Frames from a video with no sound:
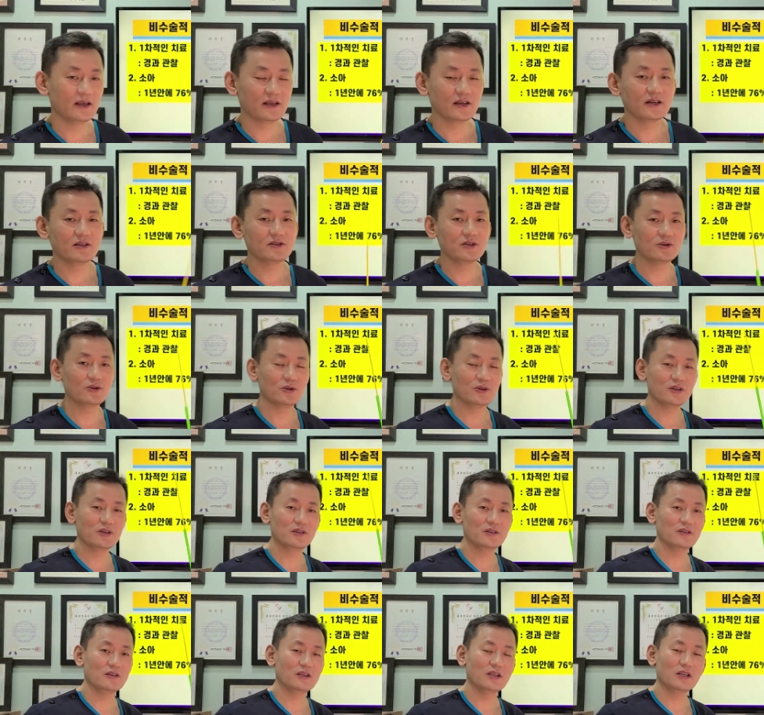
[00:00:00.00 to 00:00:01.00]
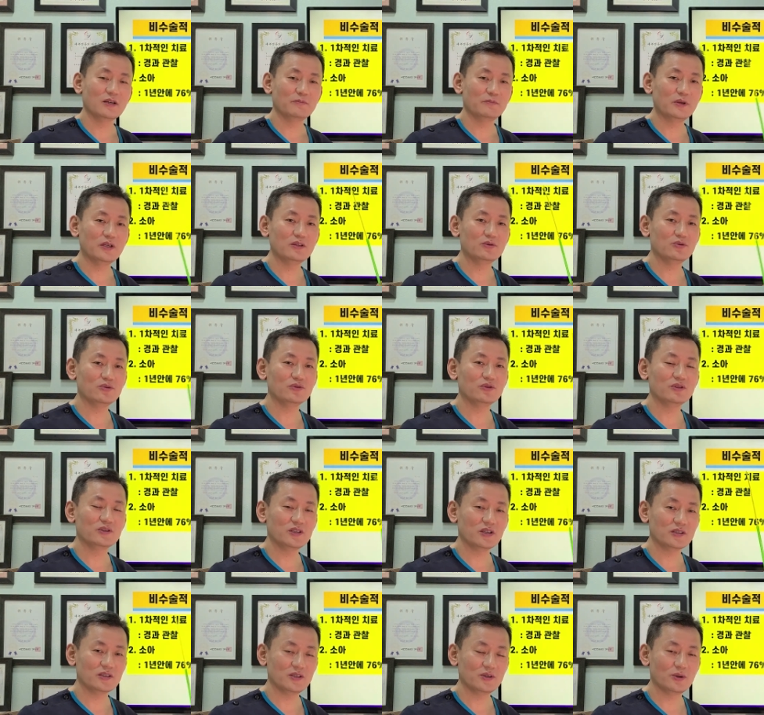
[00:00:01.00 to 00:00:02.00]
결절종은
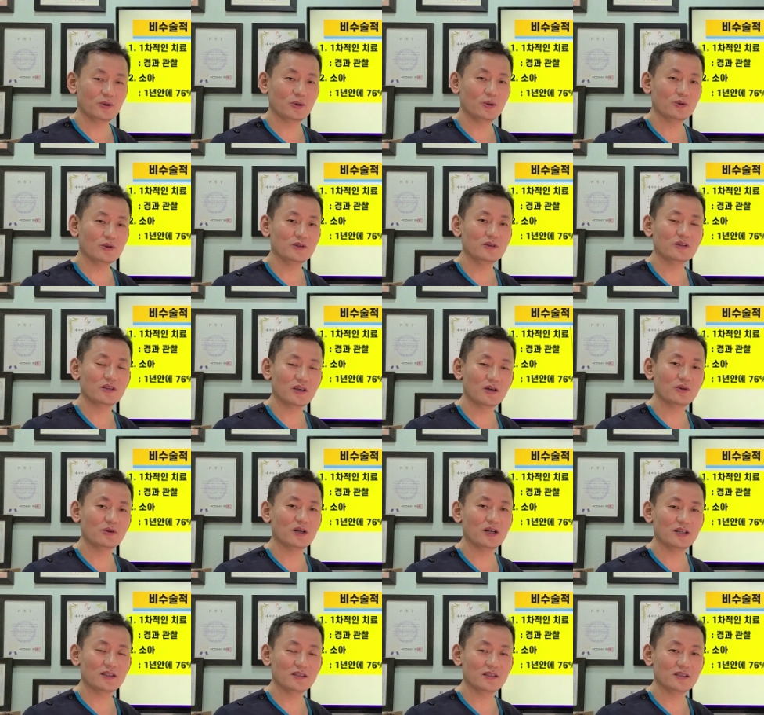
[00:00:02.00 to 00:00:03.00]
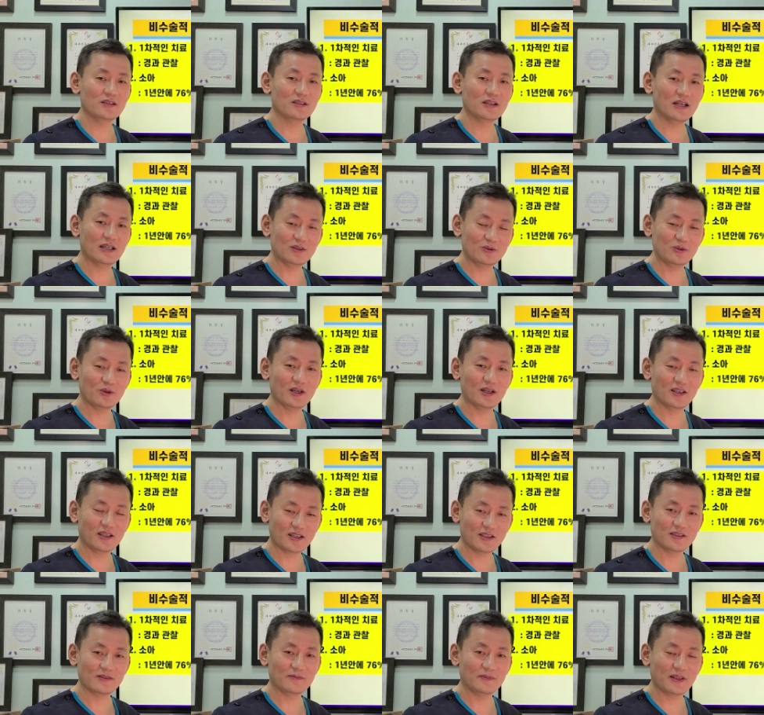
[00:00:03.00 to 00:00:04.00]
비수술적 치료 혹은 경과 관찰을 할 수가
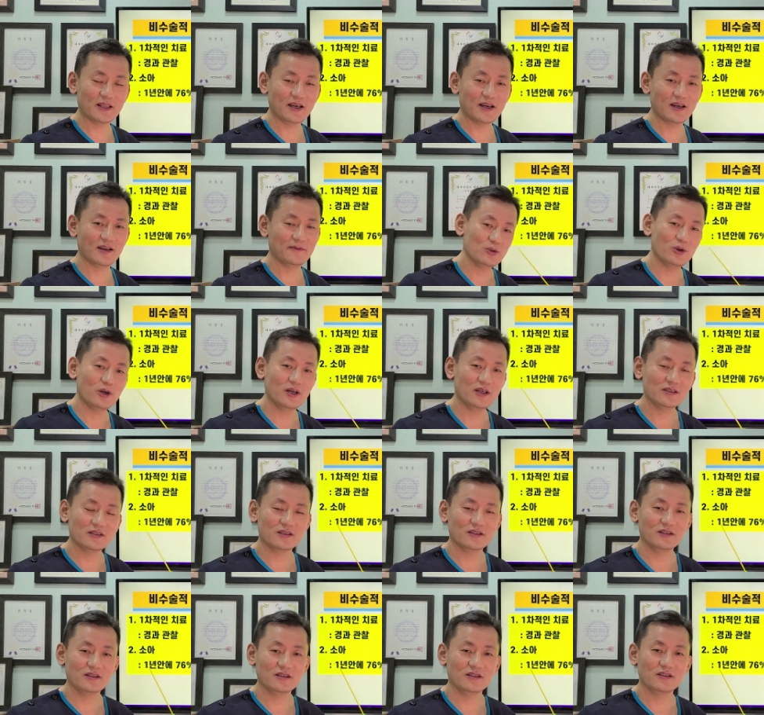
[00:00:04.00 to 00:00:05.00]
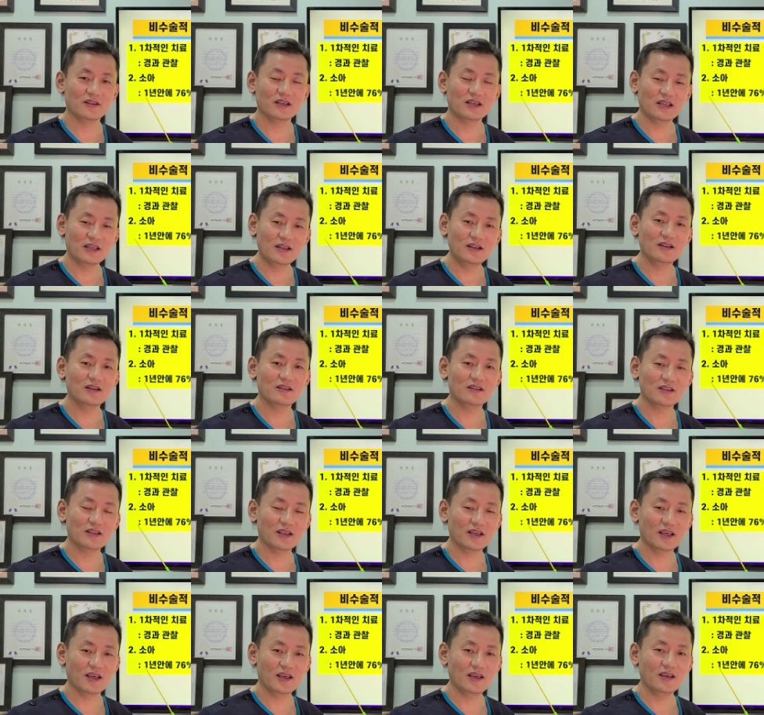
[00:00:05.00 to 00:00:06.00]
있겠습니다. 소아에서는 1년
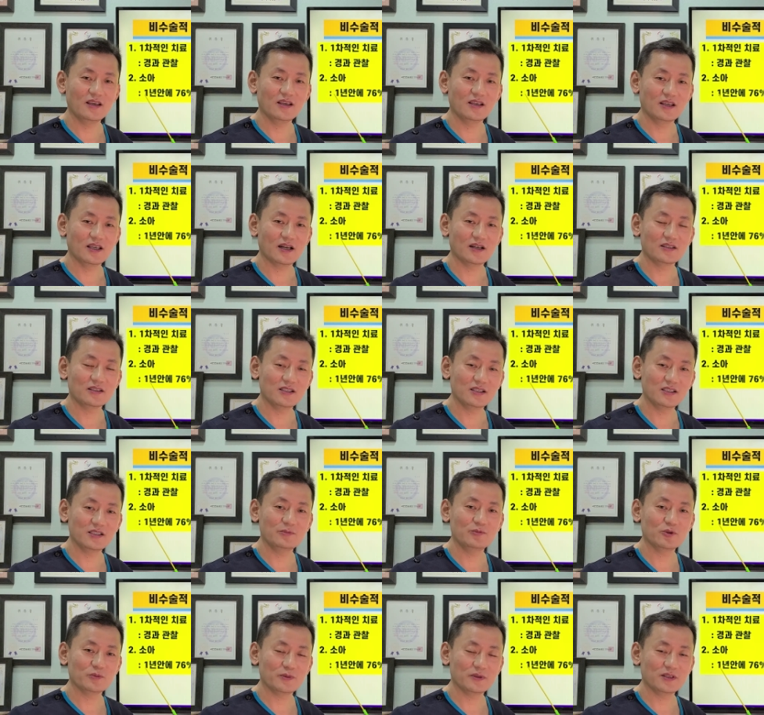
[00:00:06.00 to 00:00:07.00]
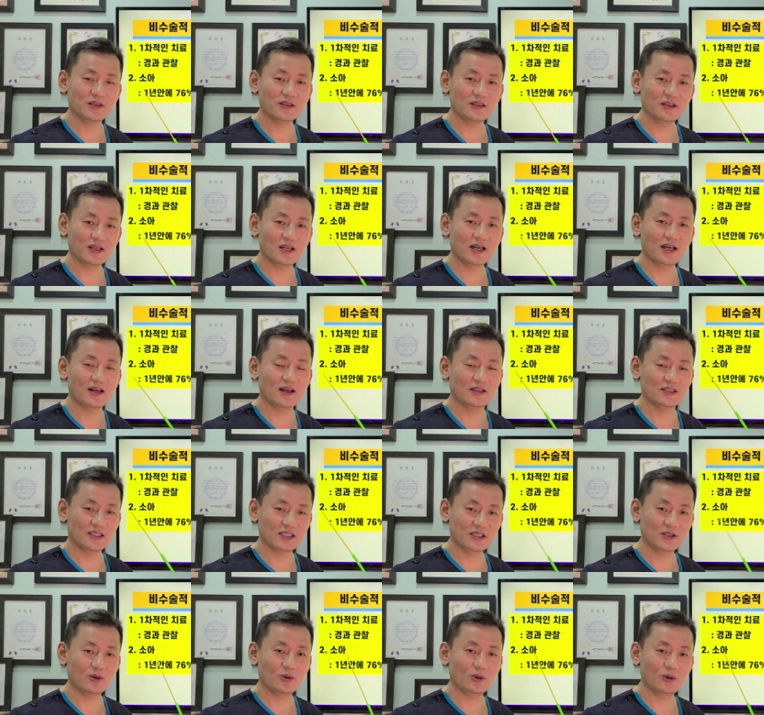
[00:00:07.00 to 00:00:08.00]
이내에 약 76%가
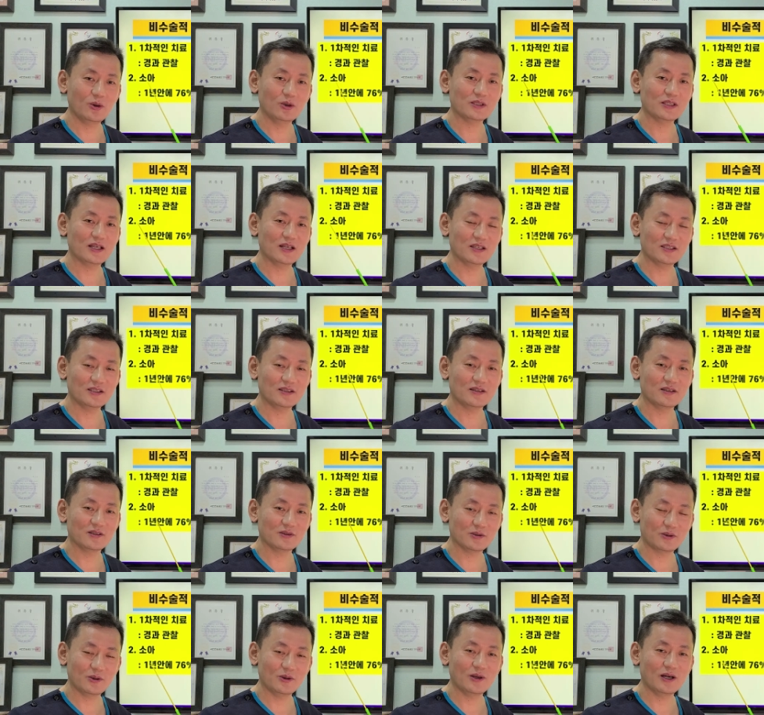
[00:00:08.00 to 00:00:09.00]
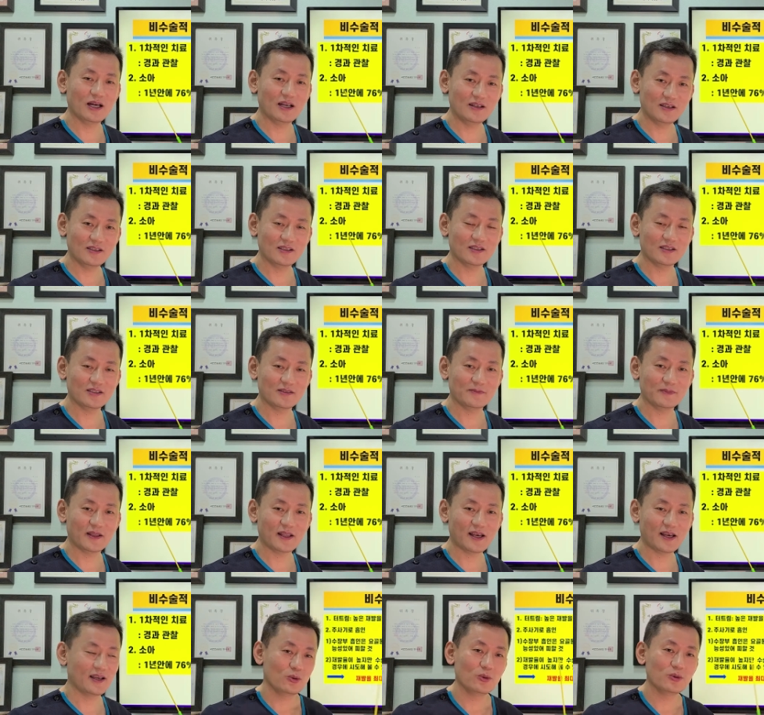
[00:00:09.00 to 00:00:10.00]
저절로 사라지는 것으로 알려져
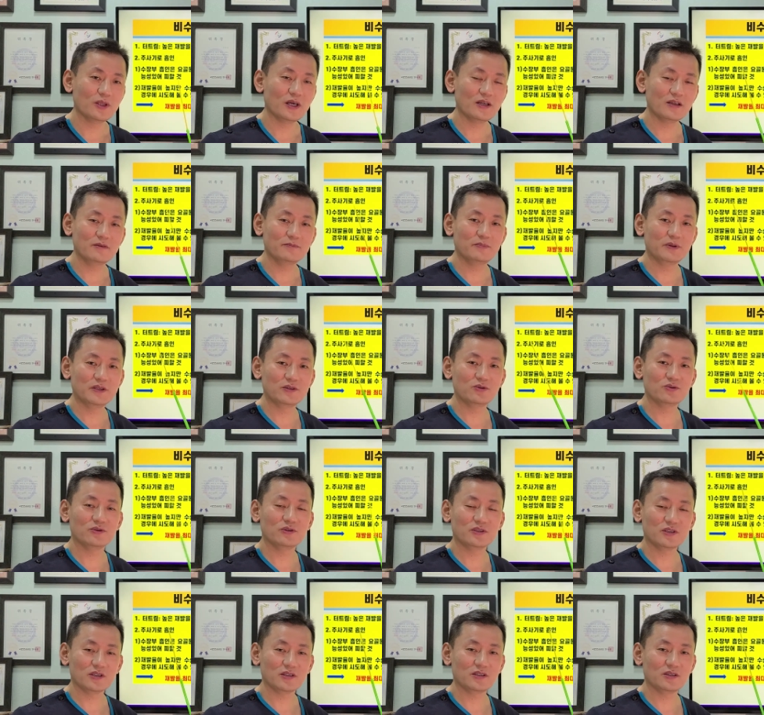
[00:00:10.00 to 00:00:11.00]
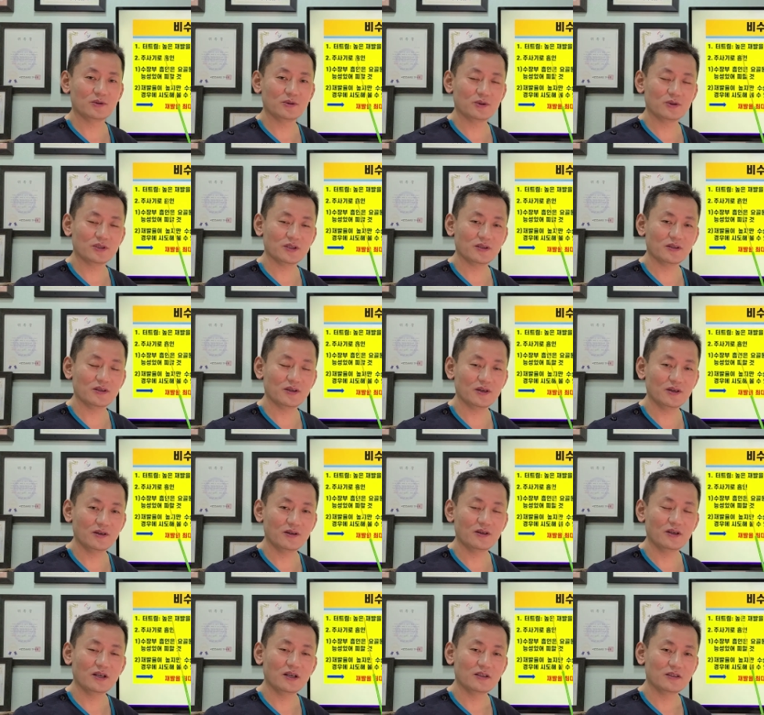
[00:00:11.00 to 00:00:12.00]
있습니다. 또 다른 비수술적
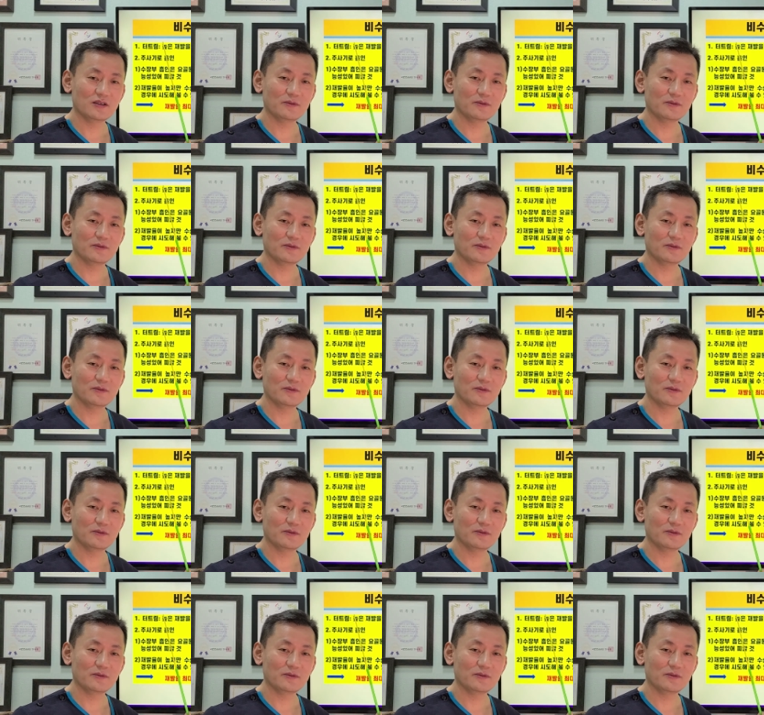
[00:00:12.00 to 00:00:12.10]
치료로서는요,